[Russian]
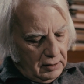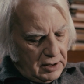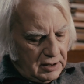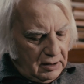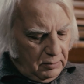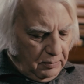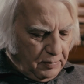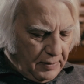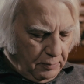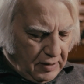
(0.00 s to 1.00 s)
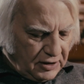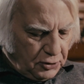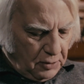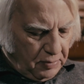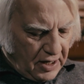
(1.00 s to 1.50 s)
Частный был по
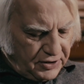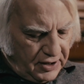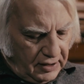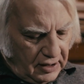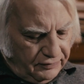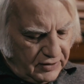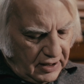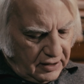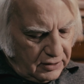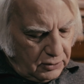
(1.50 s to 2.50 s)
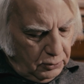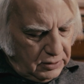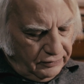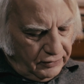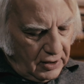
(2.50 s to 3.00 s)
большой поощритель всех
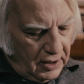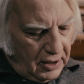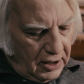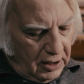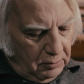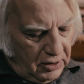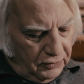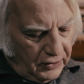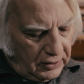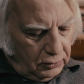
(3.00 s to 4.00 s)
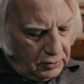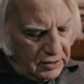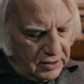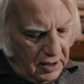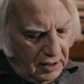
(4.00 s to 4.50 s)
искусств и
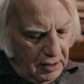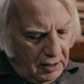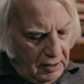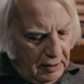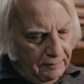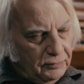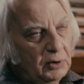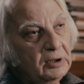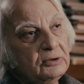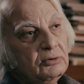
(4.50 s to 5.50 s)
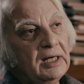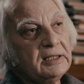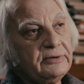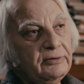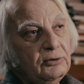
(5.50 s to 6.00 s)
мануфактурностей, но
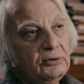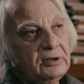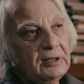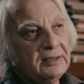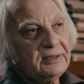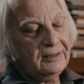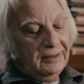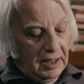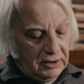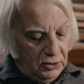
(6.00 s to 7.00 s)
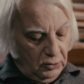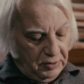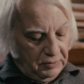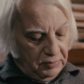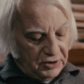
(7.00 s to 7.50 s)
государственную ассигнацию
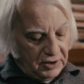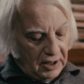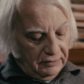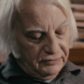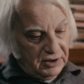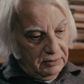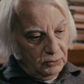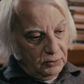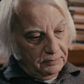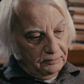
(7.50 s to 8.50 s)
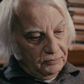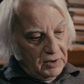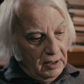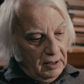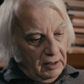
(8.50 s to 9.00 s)
предпочитал всему.
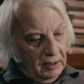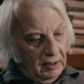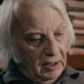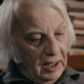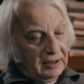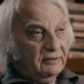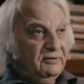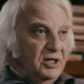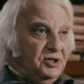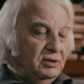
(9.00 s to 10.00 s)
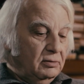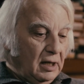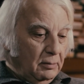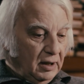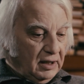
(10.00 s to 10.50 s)
Эта вещь», –
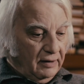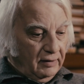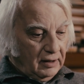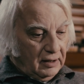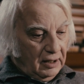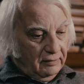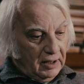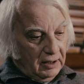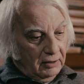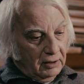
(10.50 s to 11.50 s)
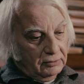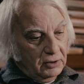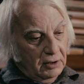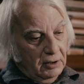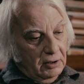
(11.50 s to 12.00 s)
обыкновенно говорил он –
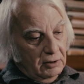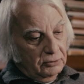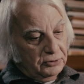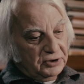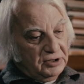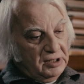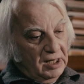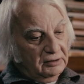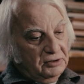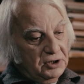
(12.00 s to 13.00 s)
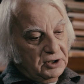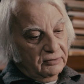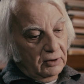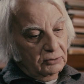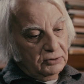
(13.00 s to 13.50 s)
Уж нет
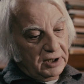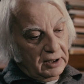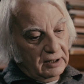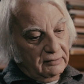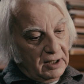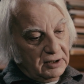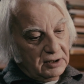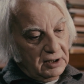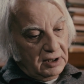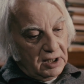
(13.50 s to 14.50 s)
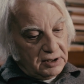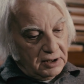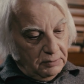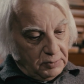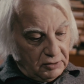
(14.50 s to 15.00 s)
ничего лучше этой вещи.
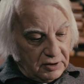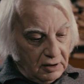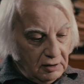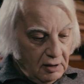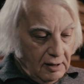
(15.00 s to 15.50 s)
Есть не просит,